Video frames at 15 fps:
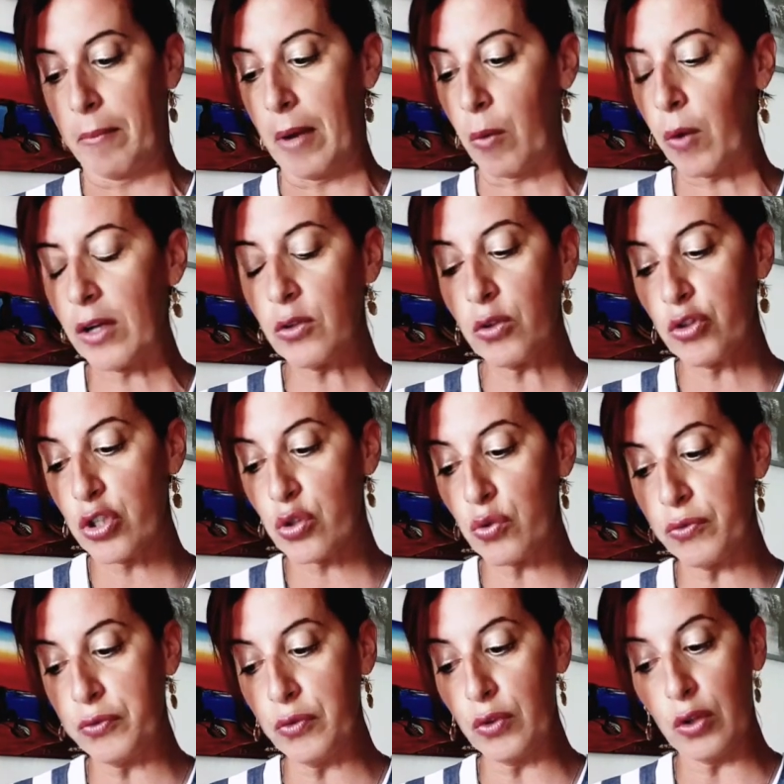ma quando Gesù
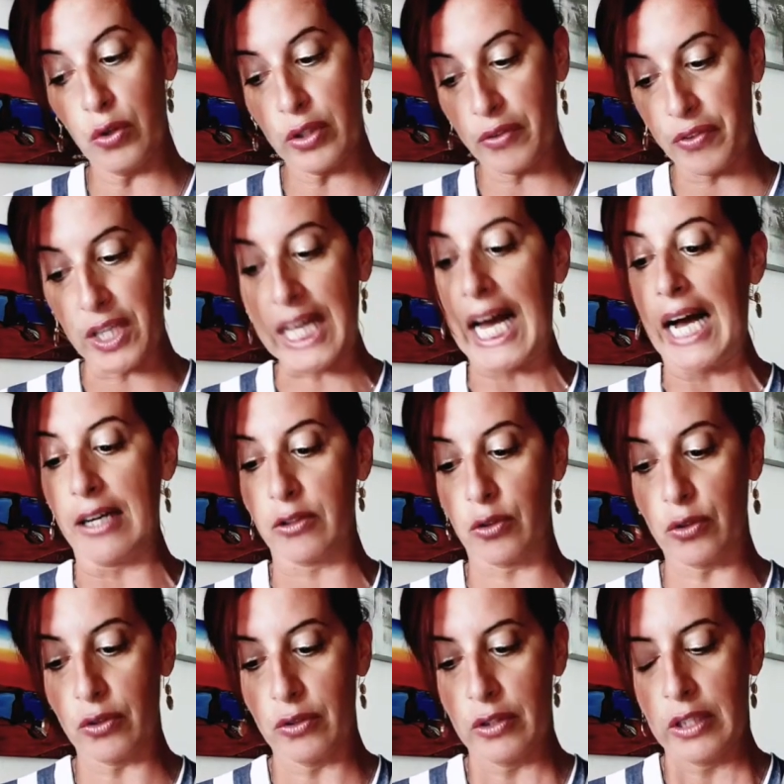fu
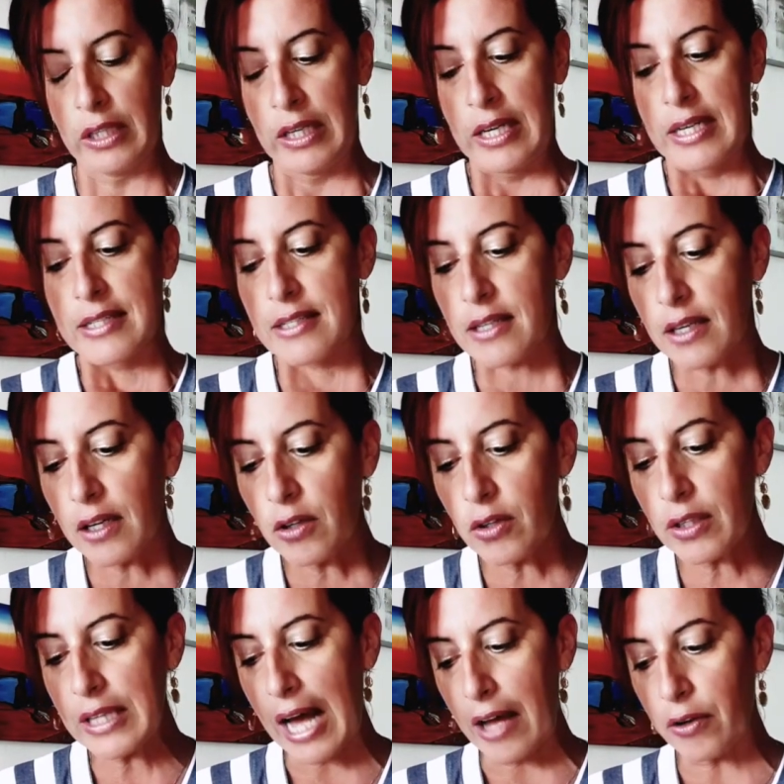glorificato, si
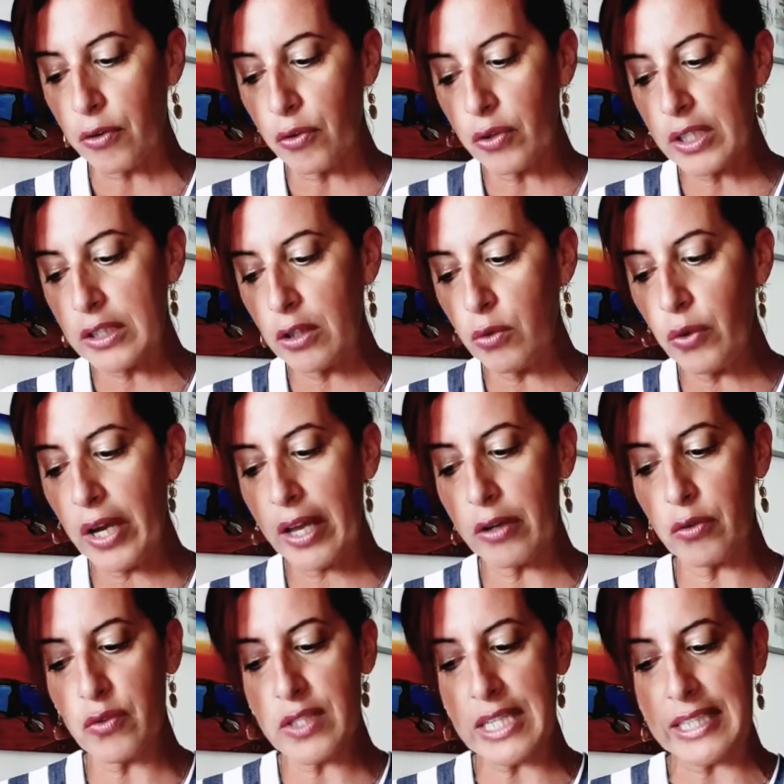ricordarono che di lui
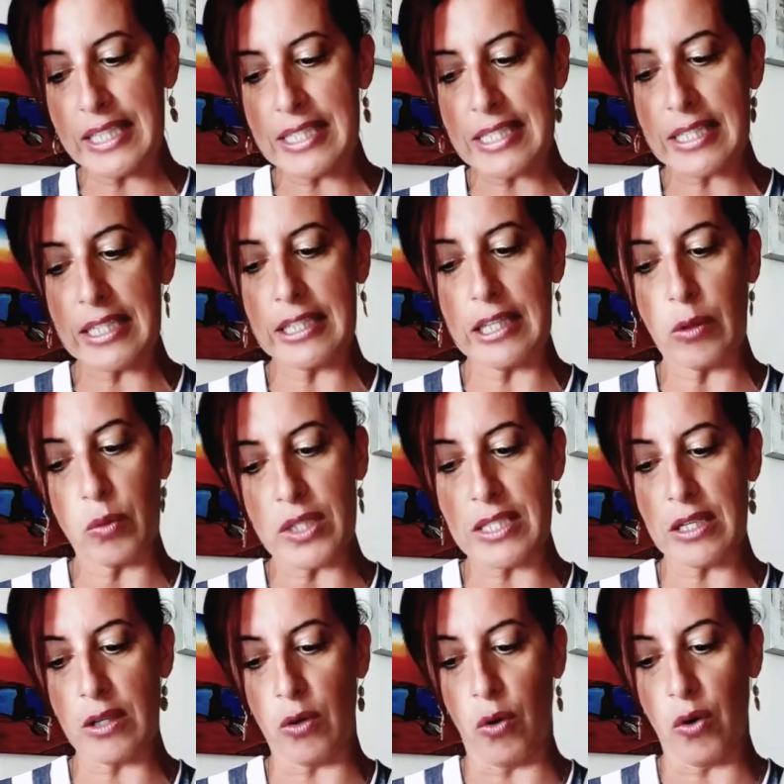erano state scritte
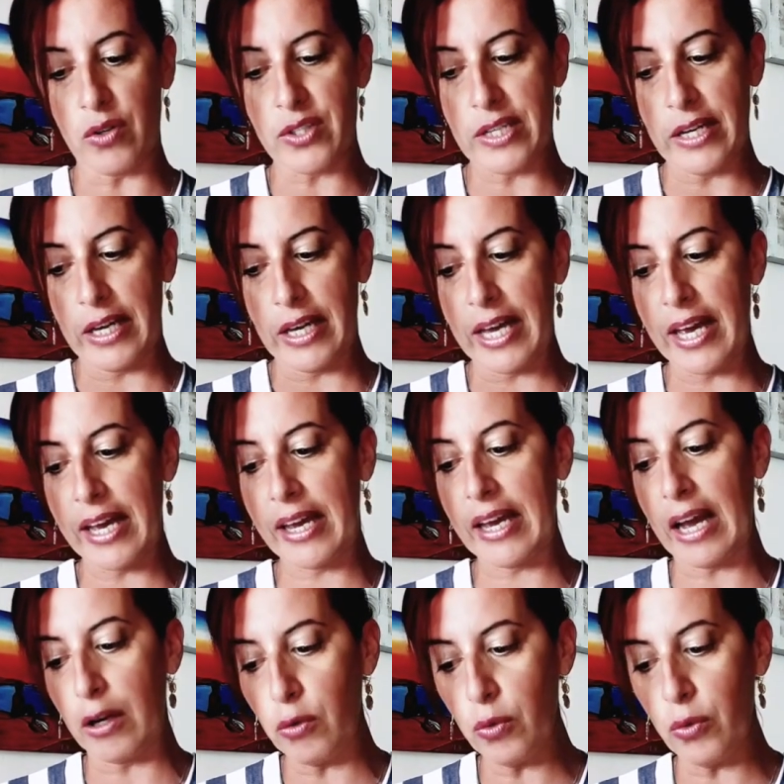queste cose e che
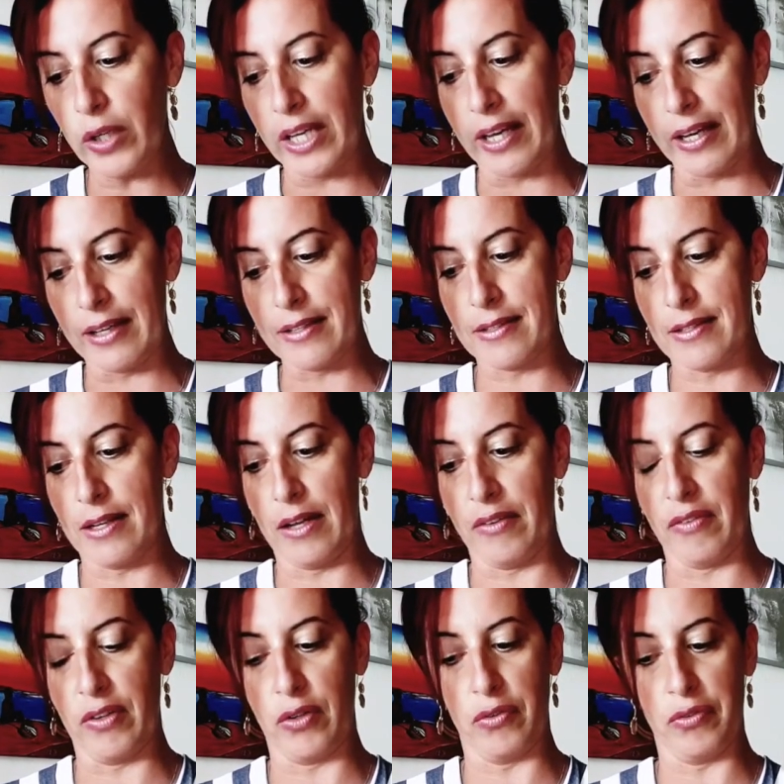a lui esse le
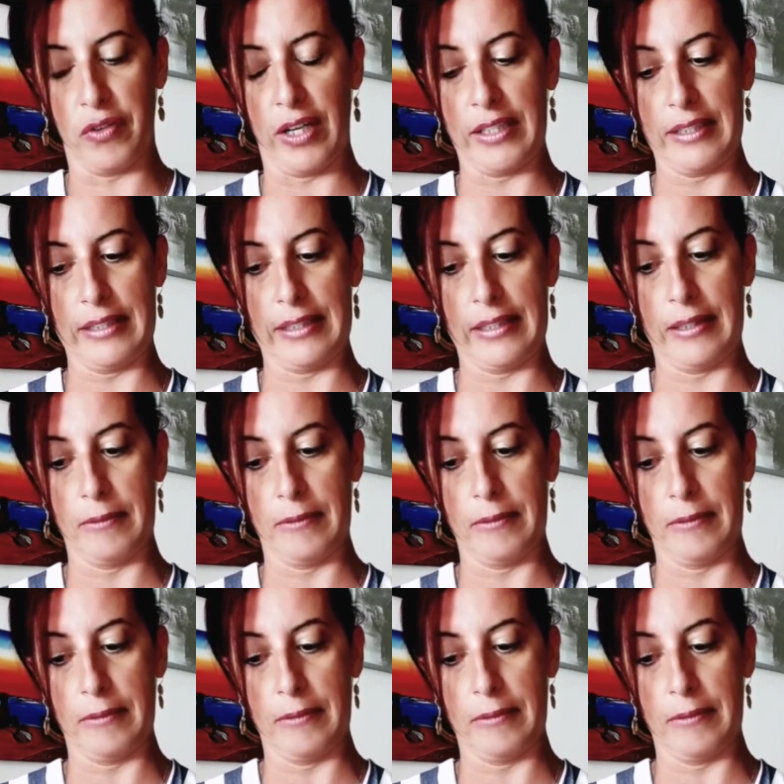avevano fatte.